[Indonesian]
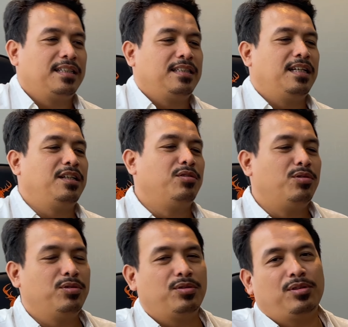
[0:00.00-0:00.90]
Jadi
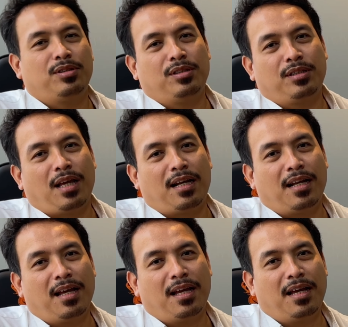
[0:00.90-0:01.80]
dulu
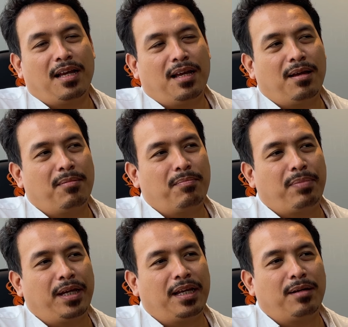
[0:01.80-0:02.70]
karena
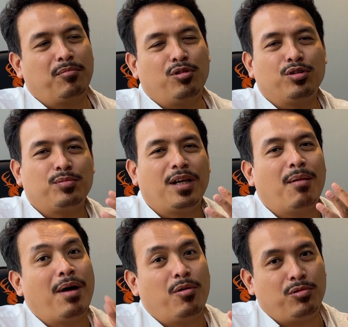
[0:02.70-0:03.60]
pengen mulut gak
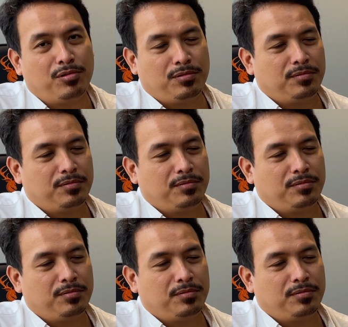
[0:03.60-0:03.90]
bau,